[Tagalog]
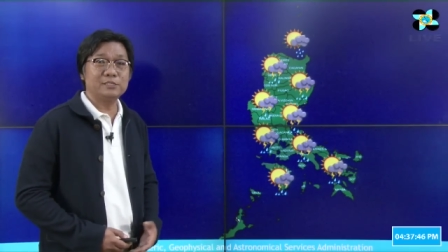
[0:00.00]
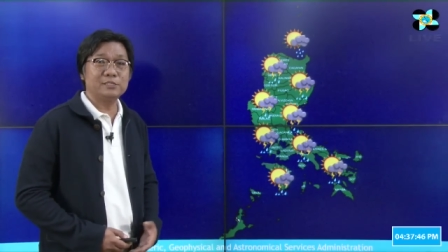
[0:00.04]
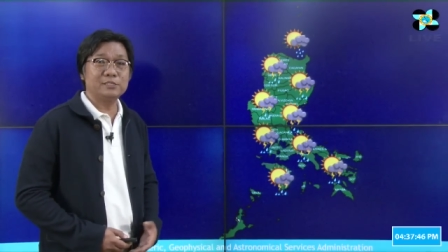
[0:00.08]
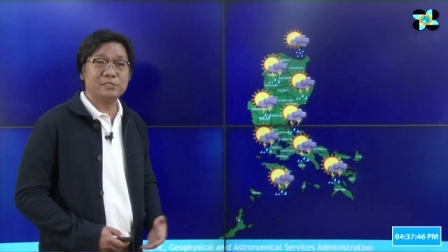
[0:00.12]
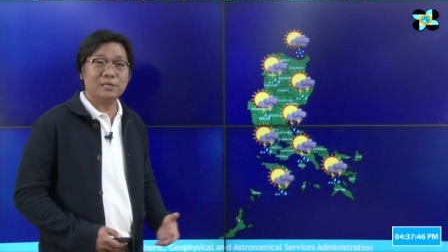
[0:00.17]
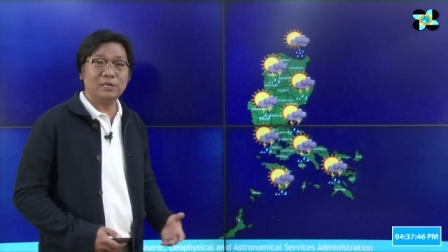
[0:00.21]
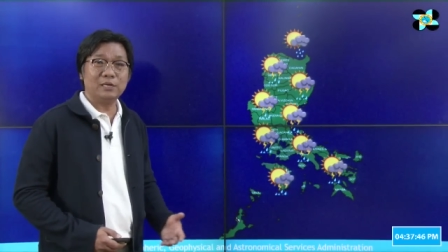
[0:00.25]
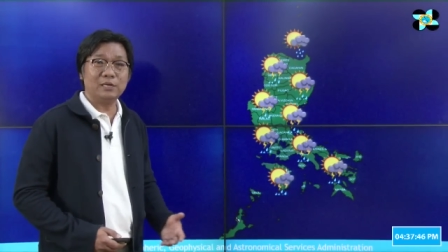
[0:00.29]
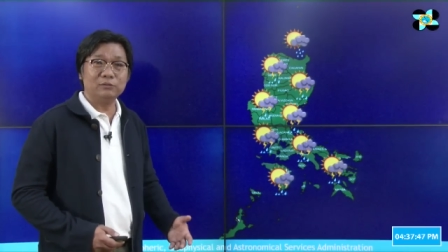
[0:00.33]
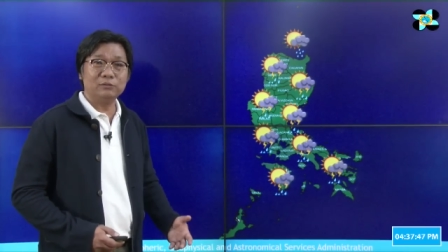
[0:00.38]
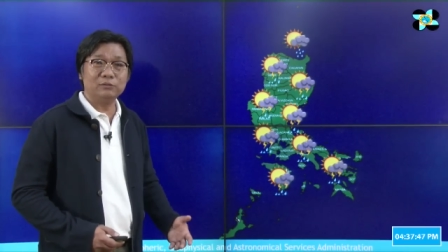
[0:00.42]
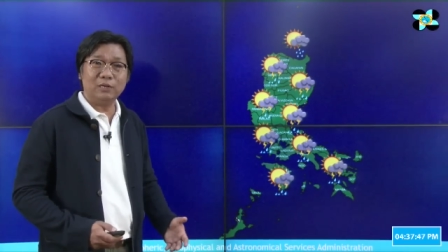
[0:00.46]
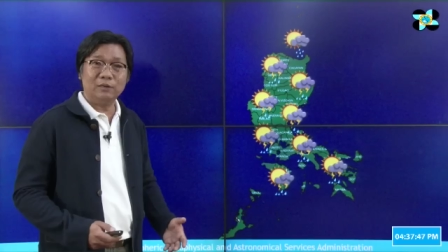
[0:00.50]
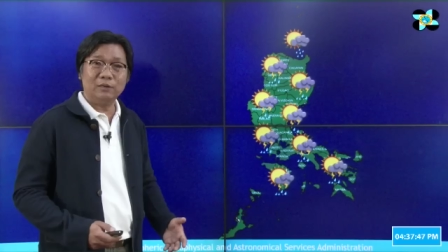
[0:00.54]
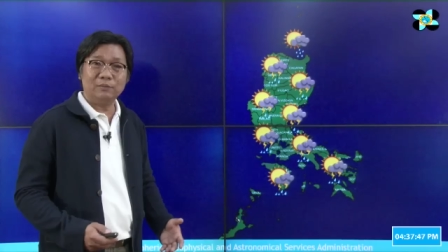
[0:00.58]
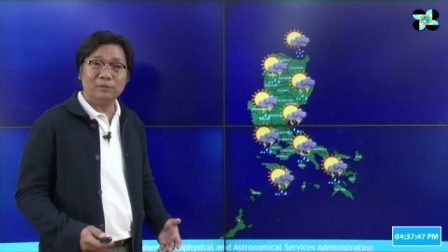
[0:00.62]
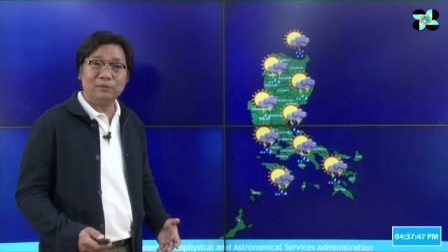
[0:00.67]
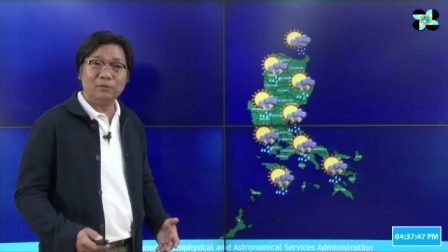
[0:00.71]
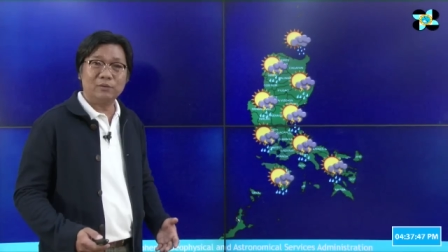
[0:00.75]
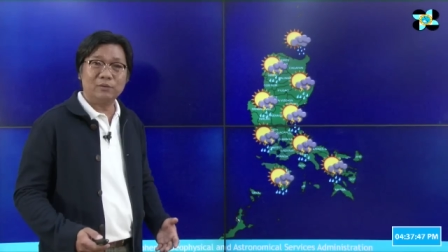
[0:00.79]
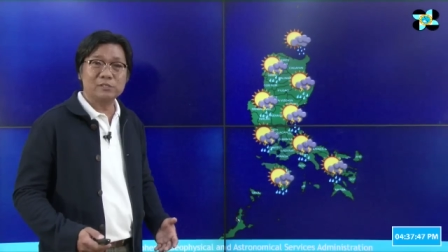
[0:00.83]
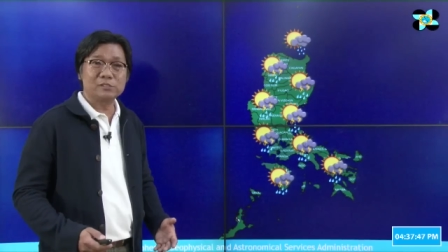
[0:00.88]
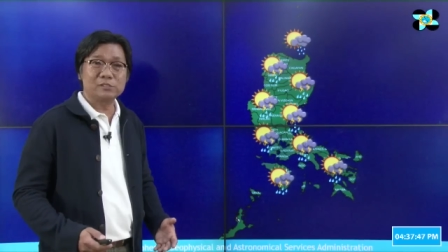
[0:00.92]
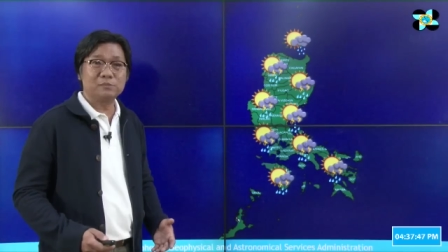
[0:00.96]
isa o
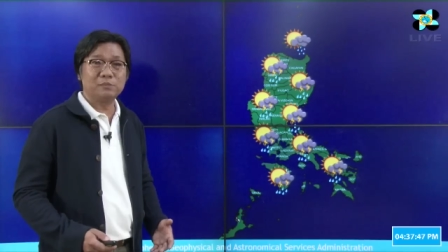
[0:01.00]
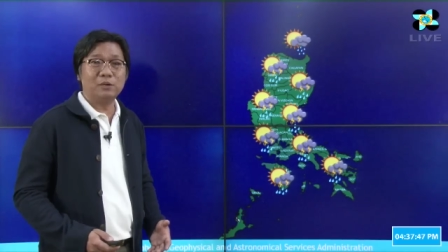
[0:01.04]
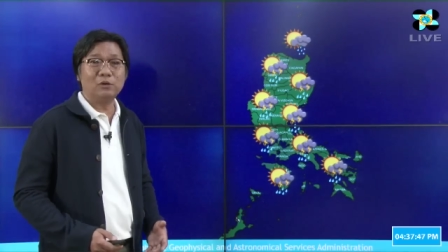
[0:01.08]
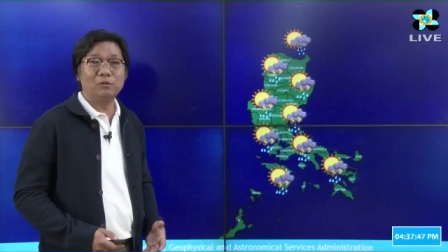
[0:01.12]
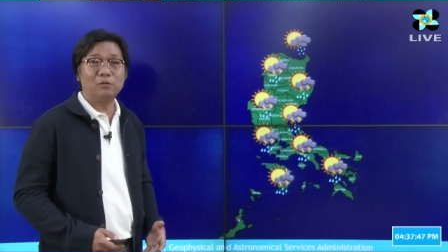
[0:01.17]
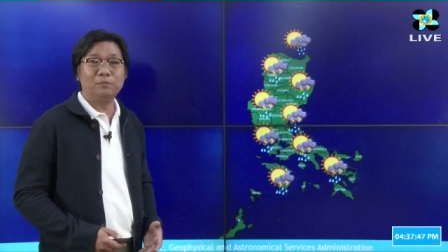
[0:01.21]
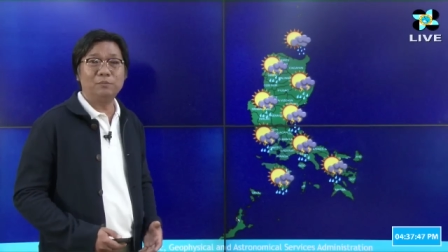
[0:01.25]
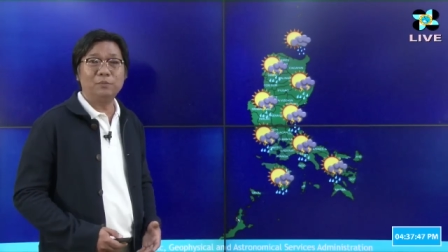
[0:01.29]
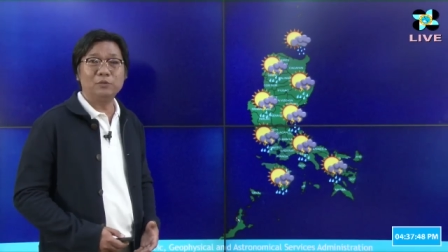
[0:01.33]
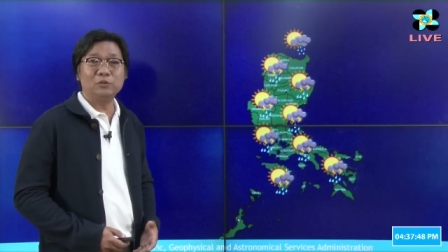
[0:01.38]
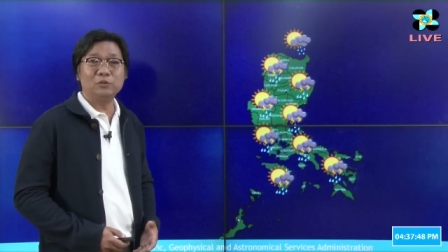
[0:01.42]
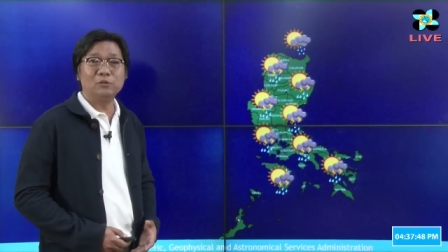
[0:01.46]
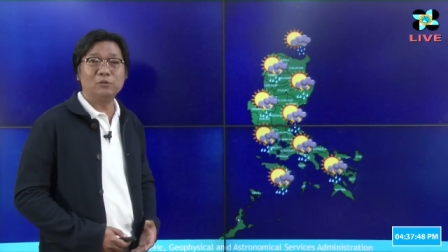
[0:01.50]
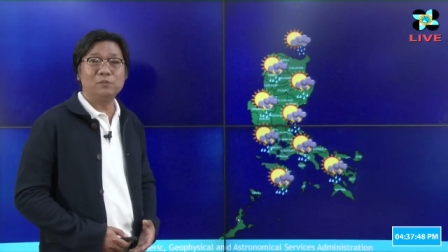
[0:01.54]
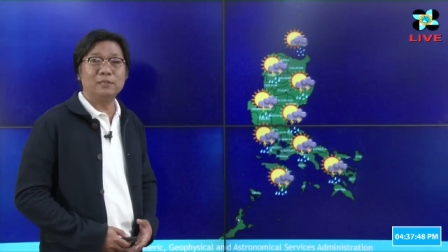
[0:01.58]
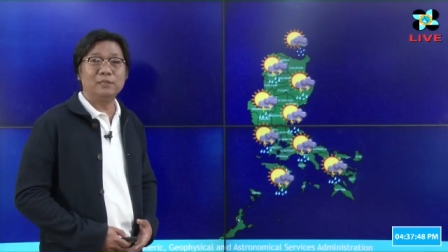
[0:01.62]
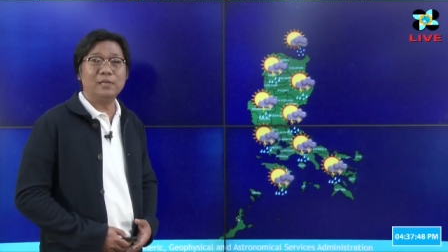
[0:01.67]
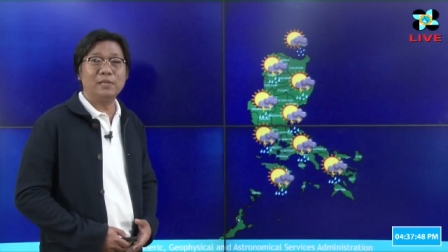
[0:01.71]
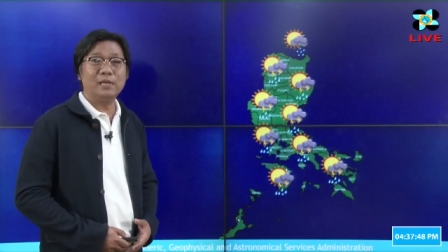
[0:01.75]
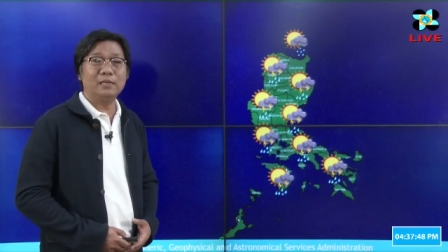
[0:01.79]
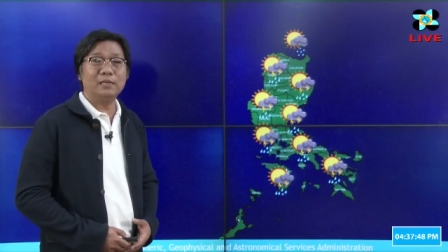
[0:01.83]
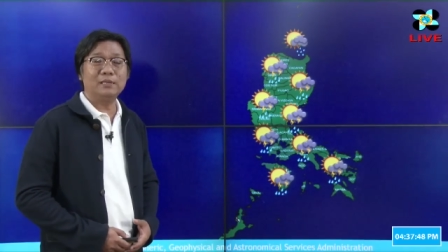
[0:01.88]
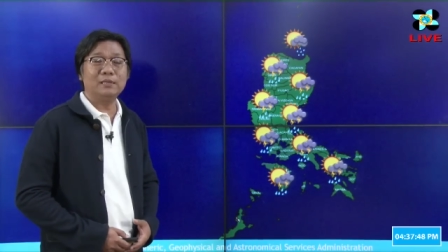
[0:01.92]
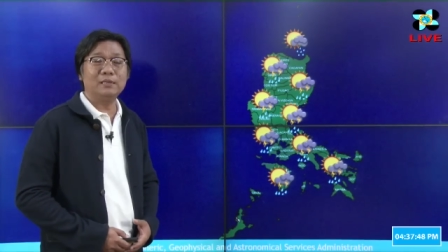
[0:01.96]
dalawang oras bago po ito
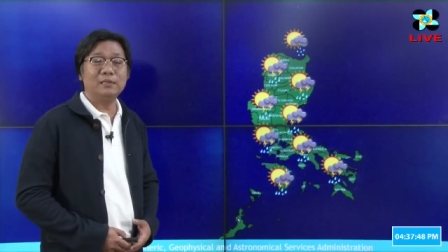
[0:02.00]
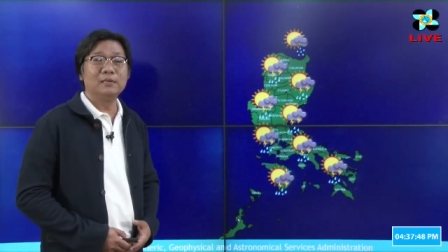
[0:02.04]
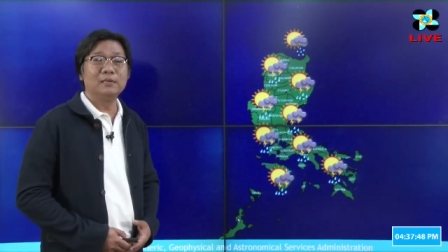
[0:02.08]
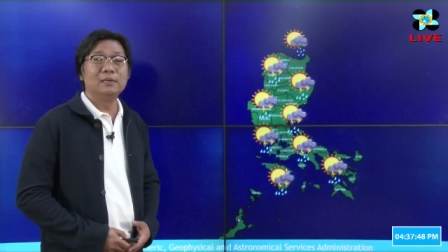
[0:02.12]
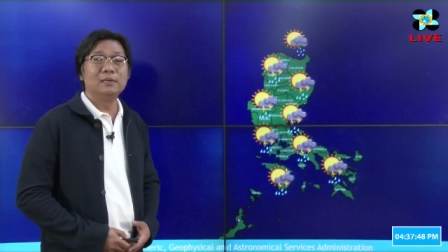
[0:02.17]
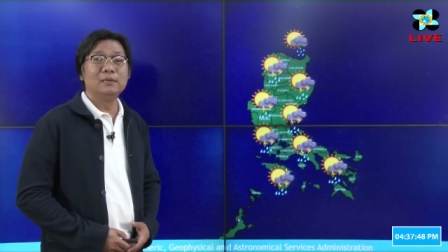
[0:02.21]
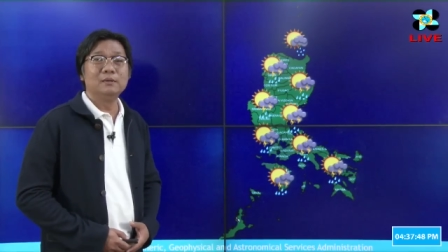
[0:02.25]
mangyari,